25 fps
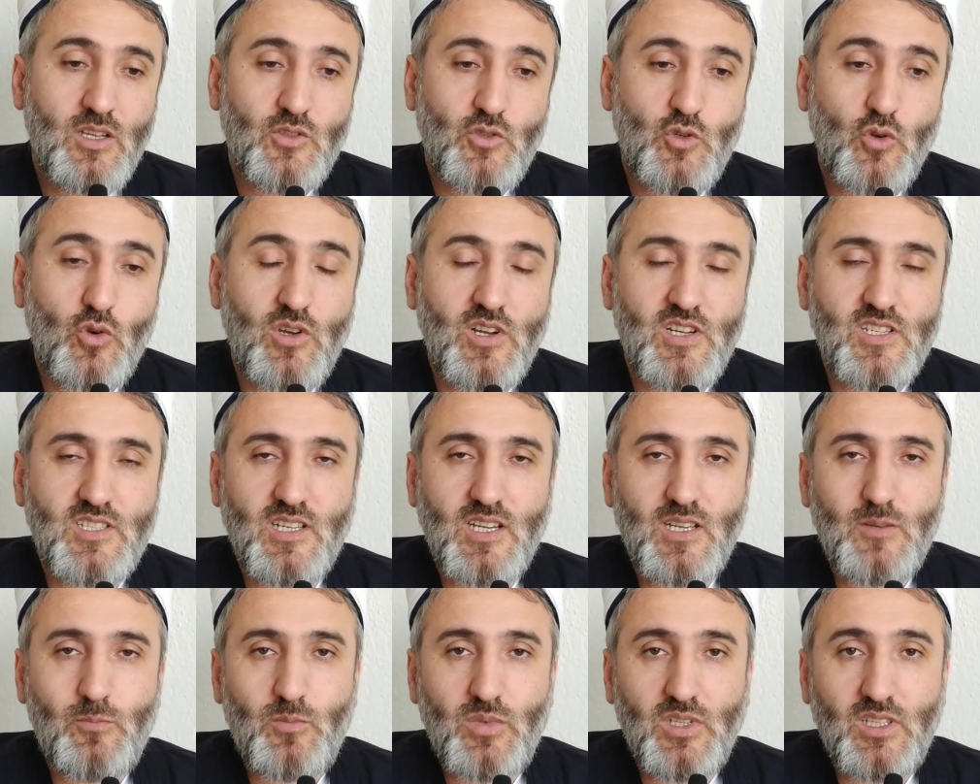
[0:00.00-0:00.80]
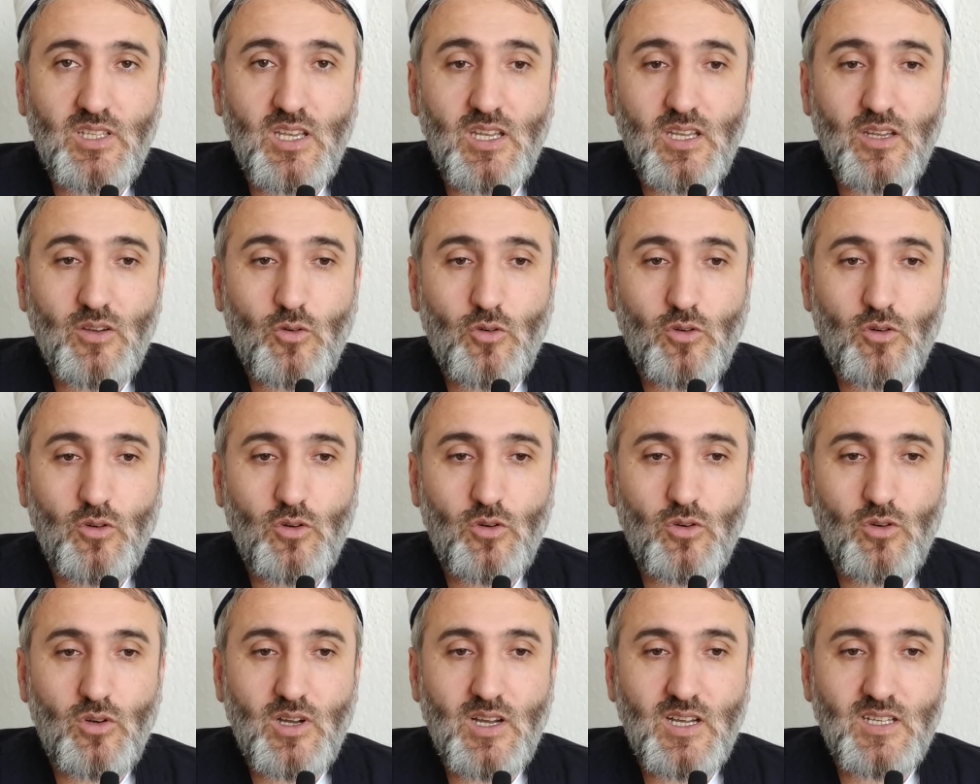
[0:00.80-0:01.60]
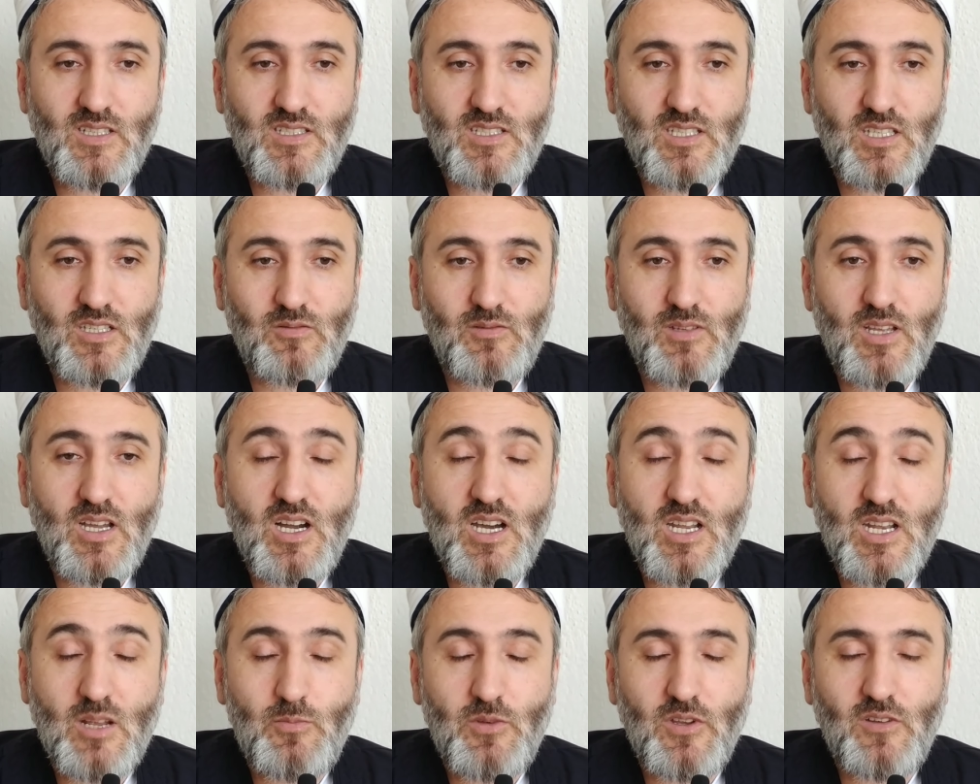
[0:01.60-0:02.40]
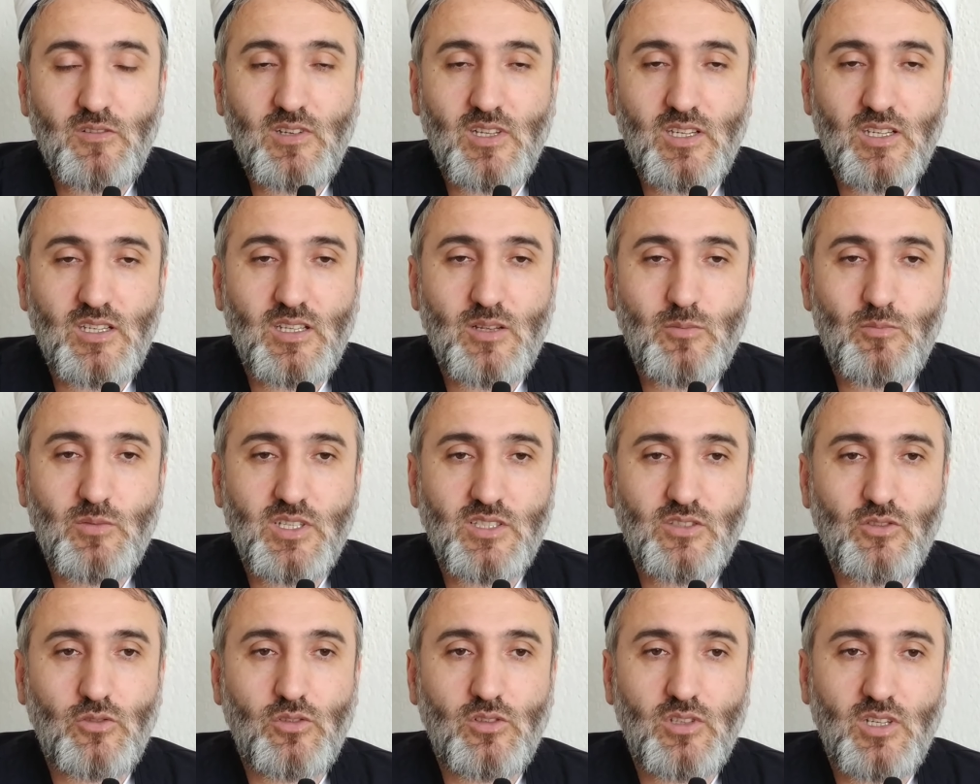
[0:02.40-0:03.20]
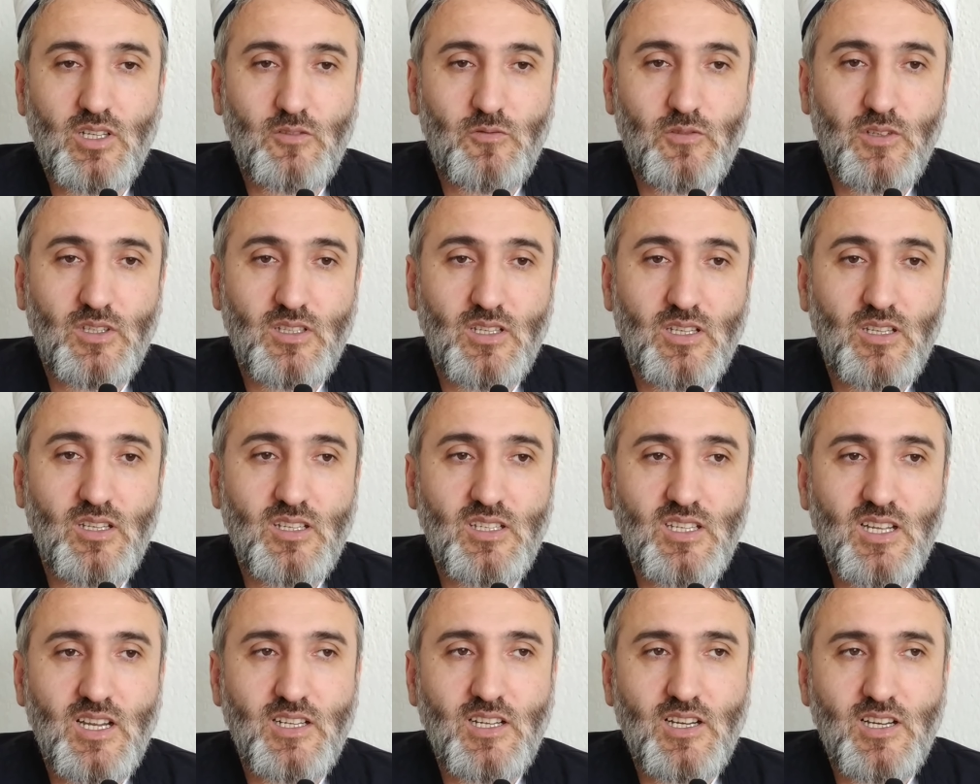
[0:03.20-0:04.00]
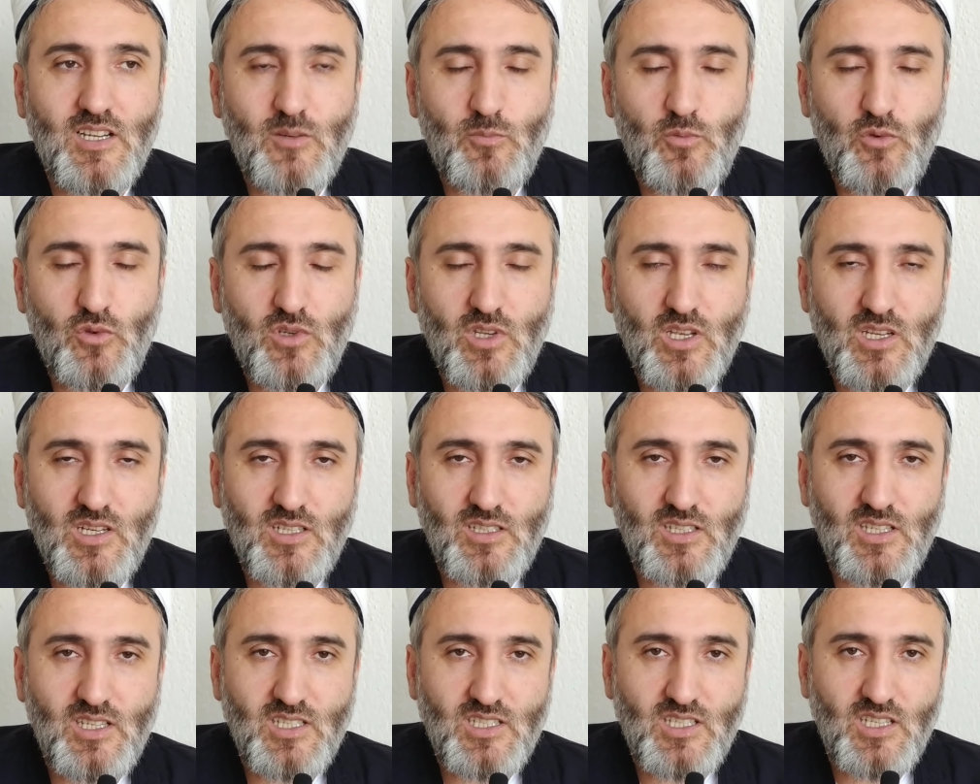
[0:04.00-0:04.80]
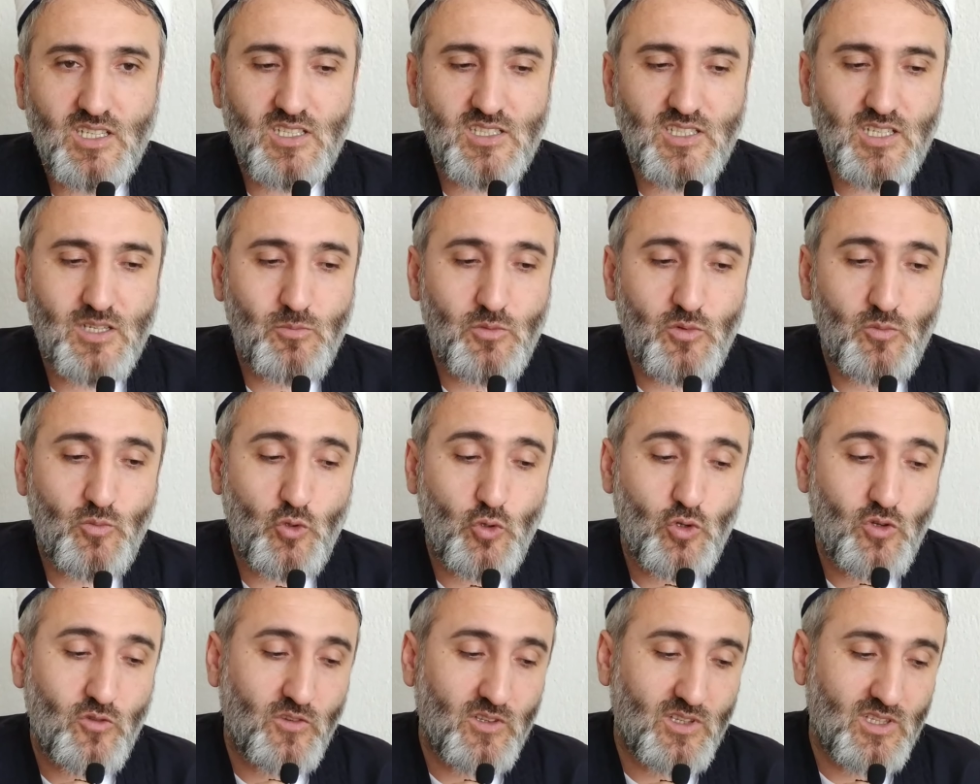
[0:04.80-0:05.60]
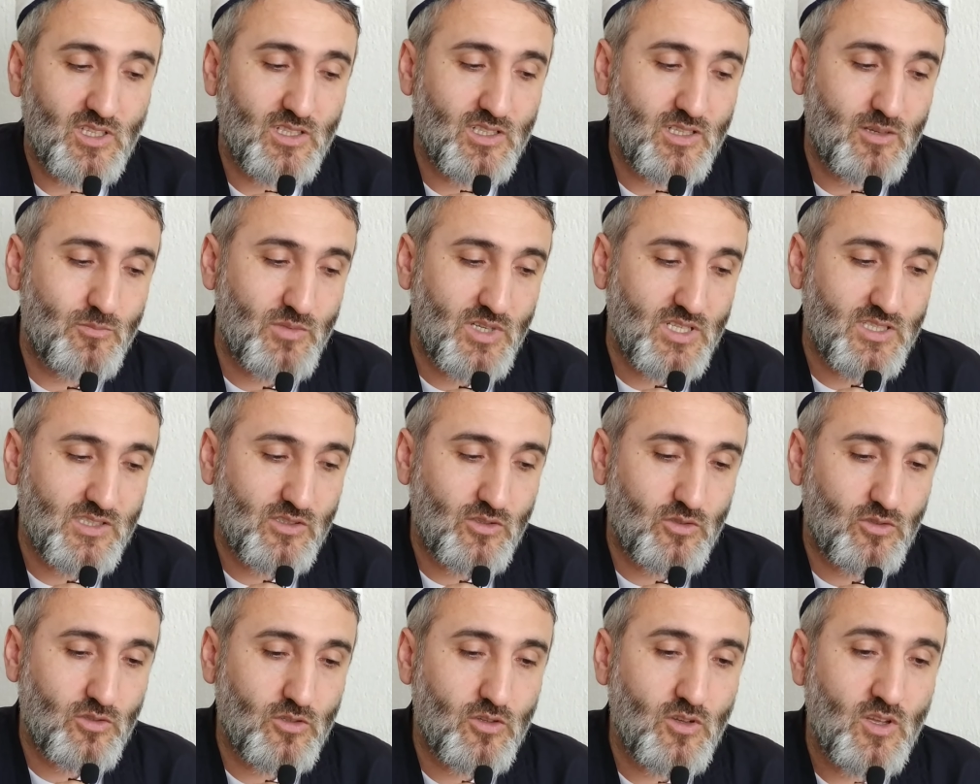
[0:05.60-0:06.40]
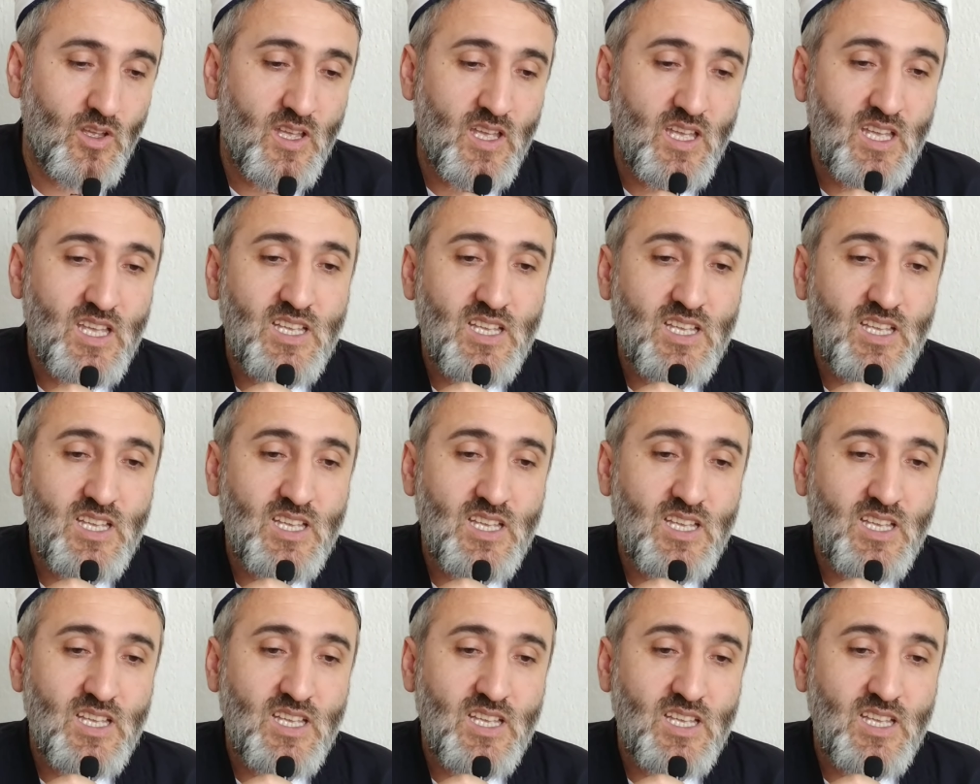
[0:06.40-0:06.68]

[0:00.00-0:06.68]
Çok acayip bir de o hadis-i şerifte Arap evlerinden bahsediyor. Yani fitnenin yani Arap ülkelerde yaşanacak bir büyük fitneden bahsediyor.